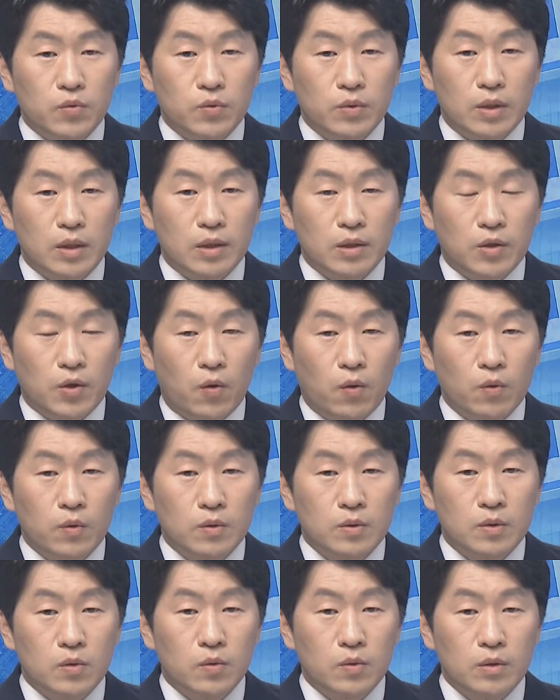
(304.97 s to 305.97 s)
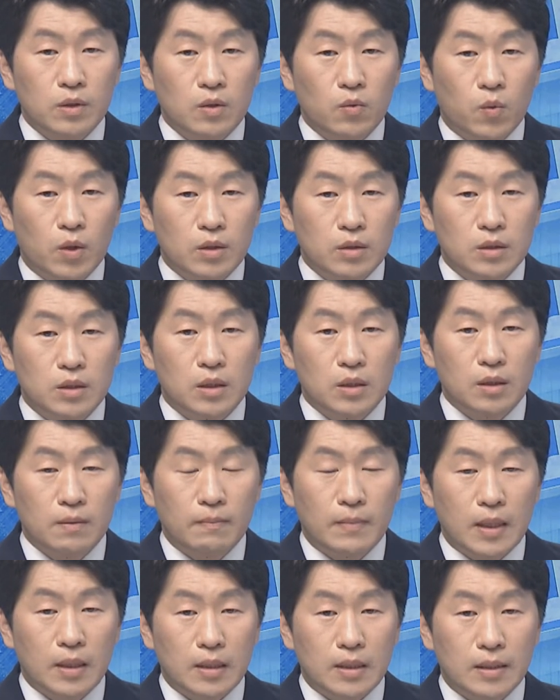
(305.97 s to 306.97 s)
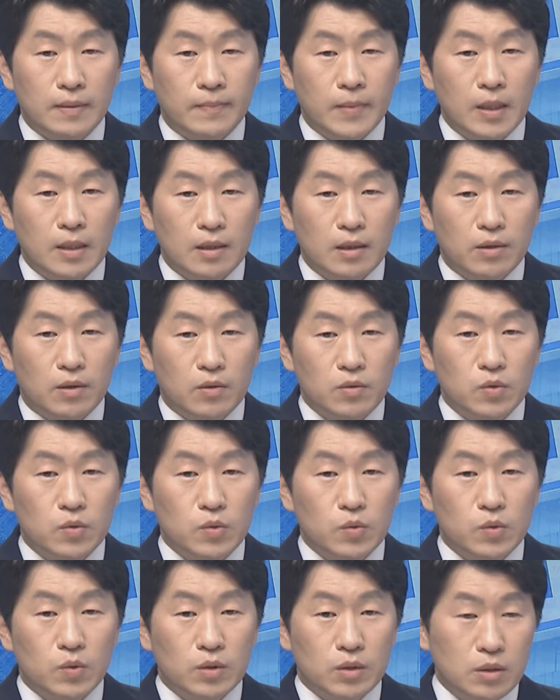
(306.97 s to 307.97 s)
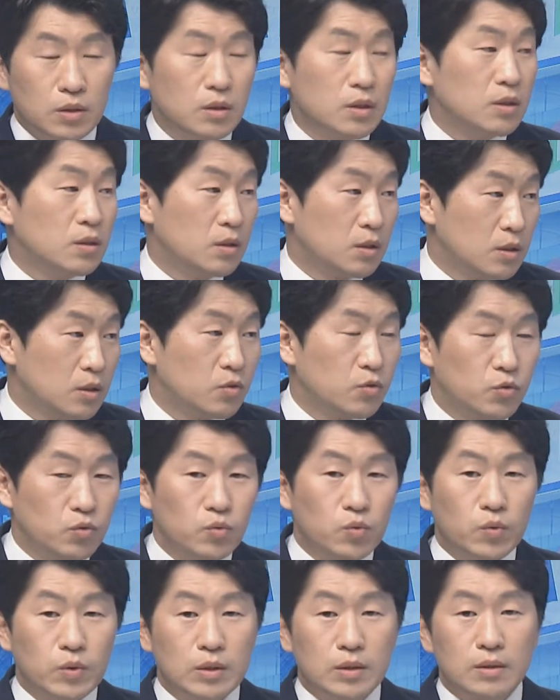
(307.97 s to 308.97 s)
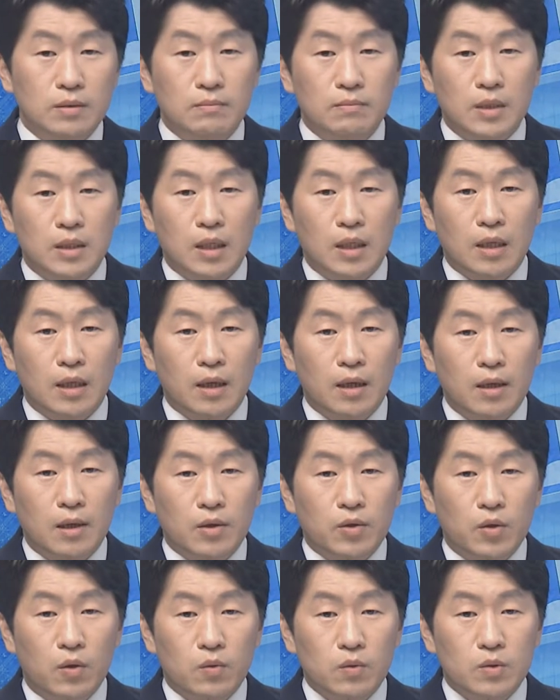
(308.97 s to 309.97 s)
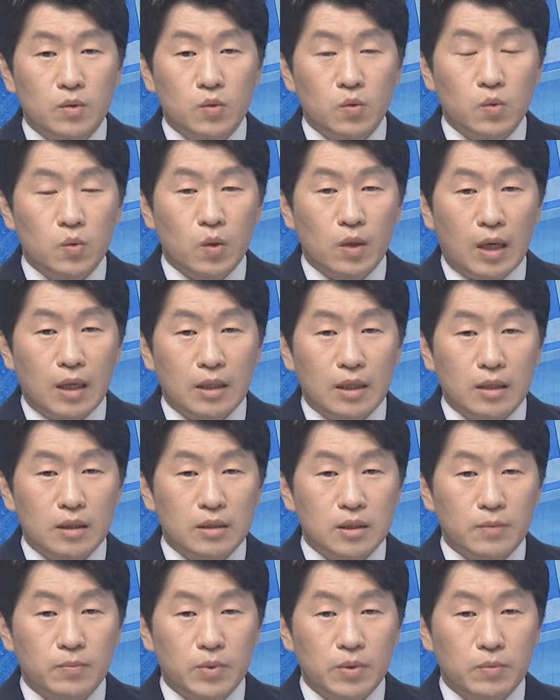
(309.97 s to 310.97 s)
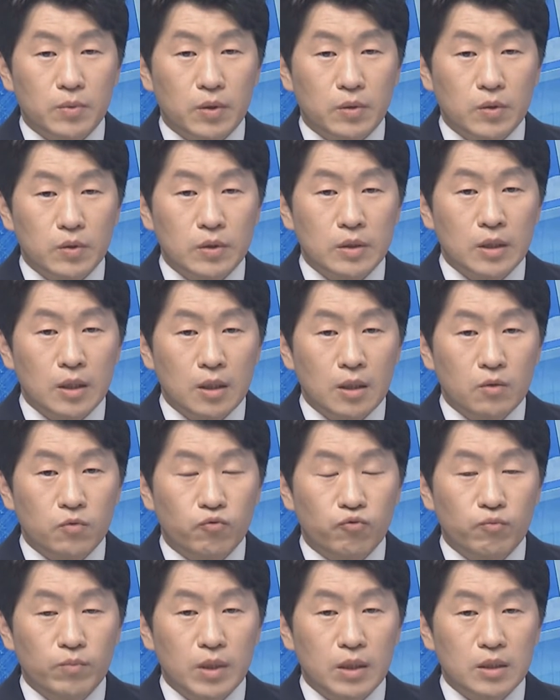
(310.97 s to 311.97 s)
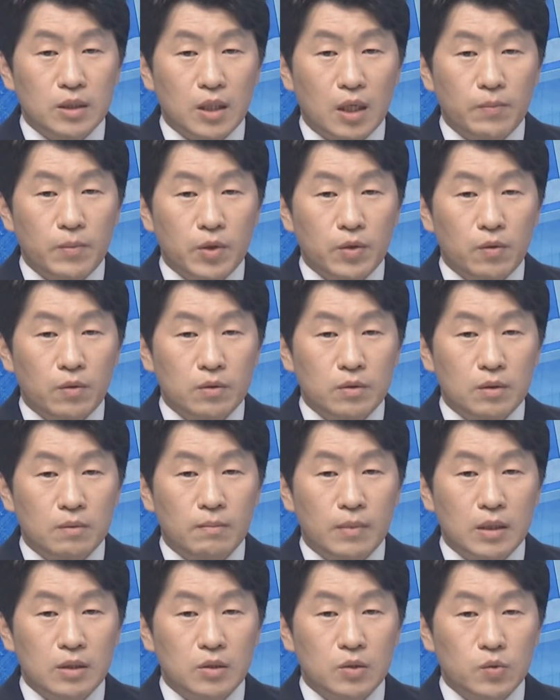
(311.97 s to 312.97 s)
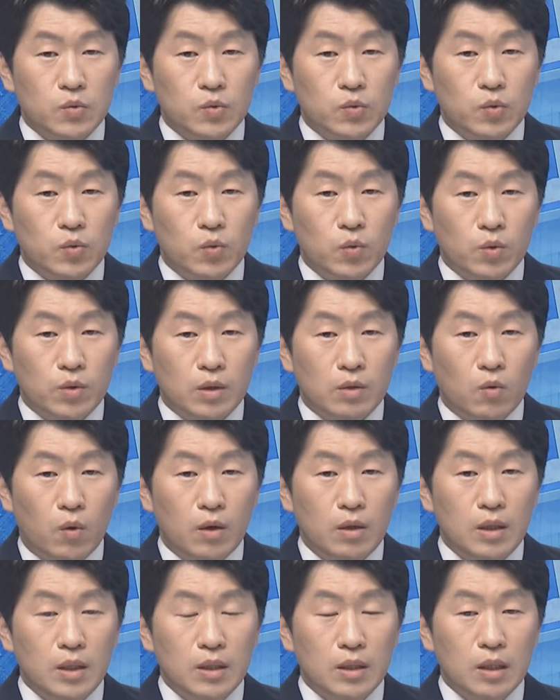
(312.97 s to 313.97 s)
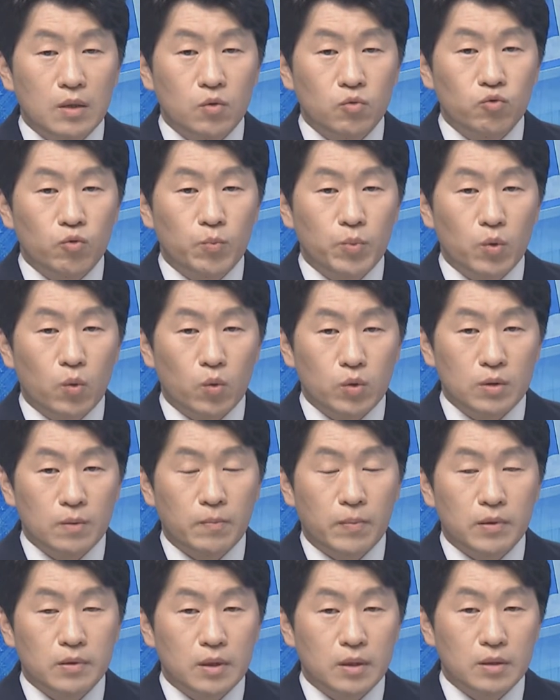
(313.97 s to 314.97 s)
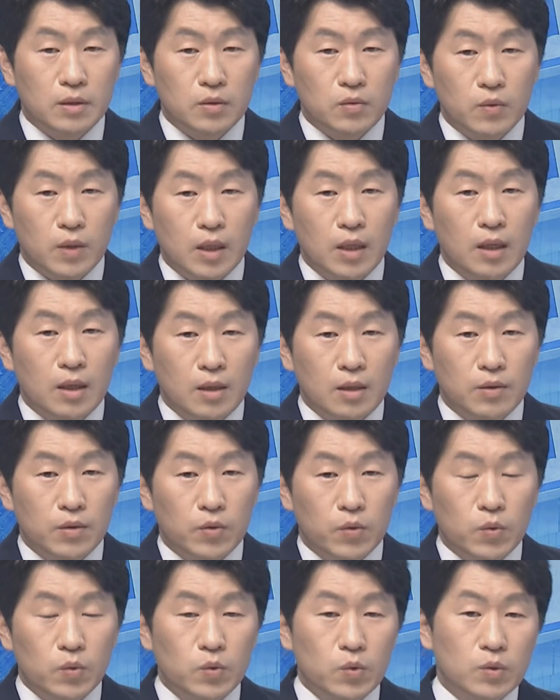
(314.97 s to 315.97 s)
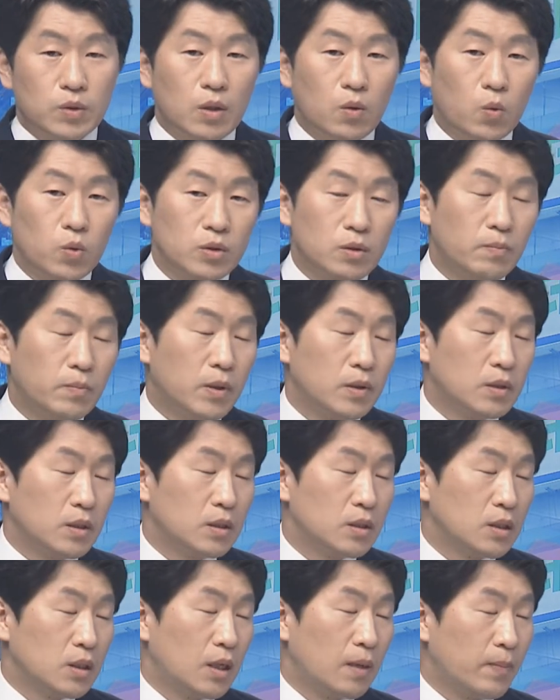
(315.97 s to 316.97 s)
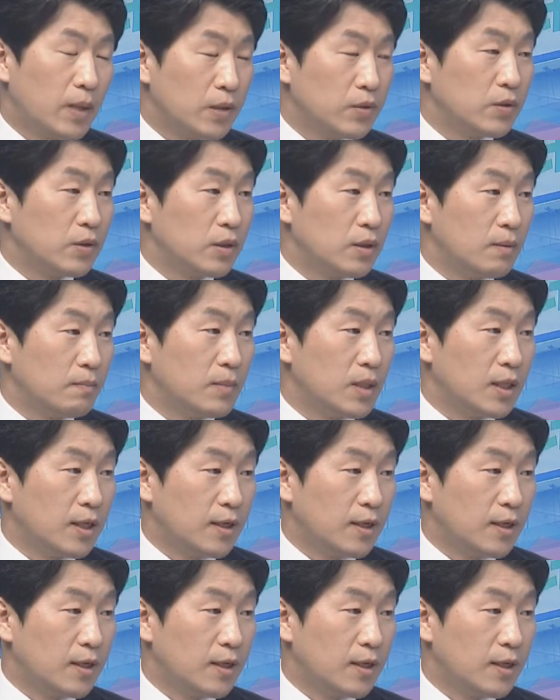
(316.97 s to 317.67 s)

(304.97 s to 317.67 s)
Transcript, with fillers: 경우에 경선이 원칙인 만큼 경선으로 치러질 수도 있습니다. 예. 경선으로 가닥이 잡히면은 국민 참여 경선 방식으로 권리당원 투표 오십 퍼센트와 음. 여론조사 오십 퍼센트가 반영이 됩니다.